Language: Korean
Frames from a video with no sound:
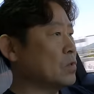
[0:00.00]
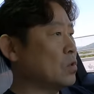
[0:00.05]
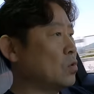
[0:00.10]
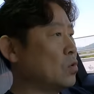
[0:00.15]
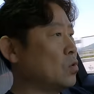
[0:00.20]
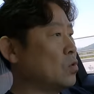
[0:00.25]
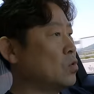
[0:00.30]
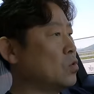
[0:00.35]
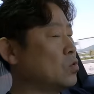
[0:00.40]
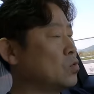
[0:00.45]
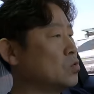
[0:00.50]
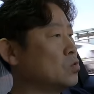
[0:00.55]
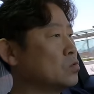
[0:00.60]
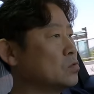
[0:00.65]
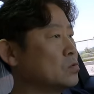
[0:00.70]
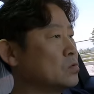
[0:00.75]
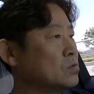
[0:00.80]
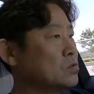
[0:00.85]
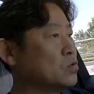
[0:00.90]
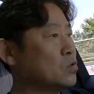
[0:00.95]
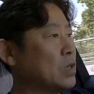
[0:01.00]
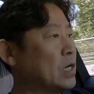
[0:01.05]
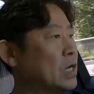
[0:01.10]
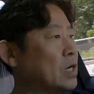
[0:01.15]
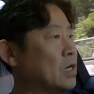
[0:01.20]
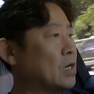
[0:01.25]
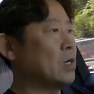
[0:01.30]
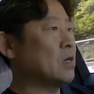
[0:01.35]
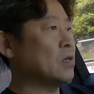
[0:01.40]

오 좋아